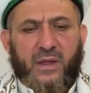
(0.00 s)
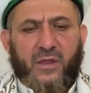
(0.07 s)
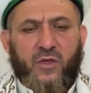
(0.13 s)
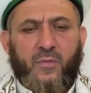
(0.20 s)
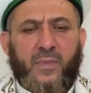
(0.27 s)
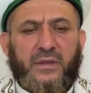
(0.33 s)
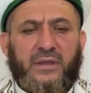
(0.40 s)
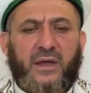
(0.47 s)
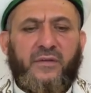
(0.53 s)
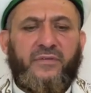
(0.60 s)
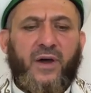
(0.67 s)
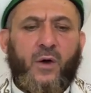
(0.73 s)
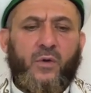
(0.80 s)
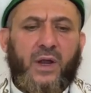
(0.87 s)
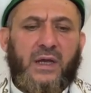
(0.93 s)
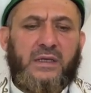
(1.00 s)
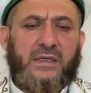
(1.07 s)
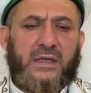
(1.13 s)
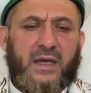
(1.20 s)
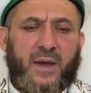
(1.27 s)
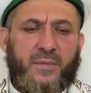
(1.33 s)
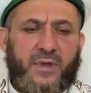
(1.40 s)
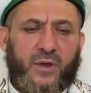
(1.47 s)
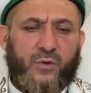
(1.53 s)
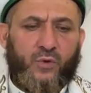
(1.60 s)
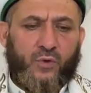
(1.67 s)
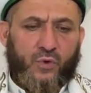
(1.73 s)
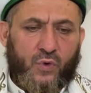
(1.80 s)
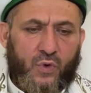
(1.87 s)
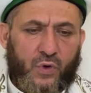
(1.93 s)
ثم ترفع رأسك من
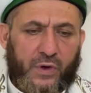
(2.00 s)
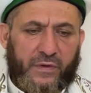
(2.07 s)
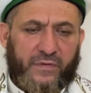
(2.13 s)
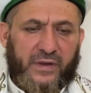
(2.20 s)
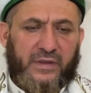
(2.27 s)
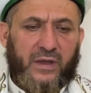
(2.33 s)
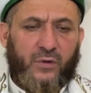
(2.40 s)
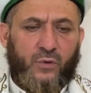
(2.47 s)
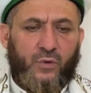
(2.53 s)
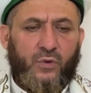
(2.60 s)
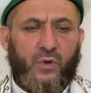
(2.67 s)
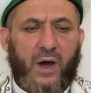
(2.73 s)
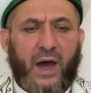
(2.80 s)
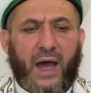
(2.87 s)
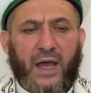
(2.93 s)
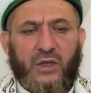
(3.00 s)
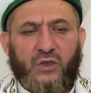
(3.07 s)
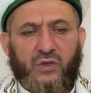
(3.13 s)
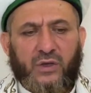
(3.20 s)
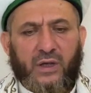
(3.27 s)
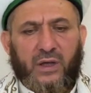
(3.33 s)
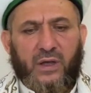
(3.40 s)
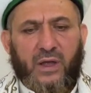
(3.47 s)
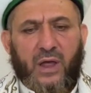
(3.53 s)
الركوع فتقولها عشرة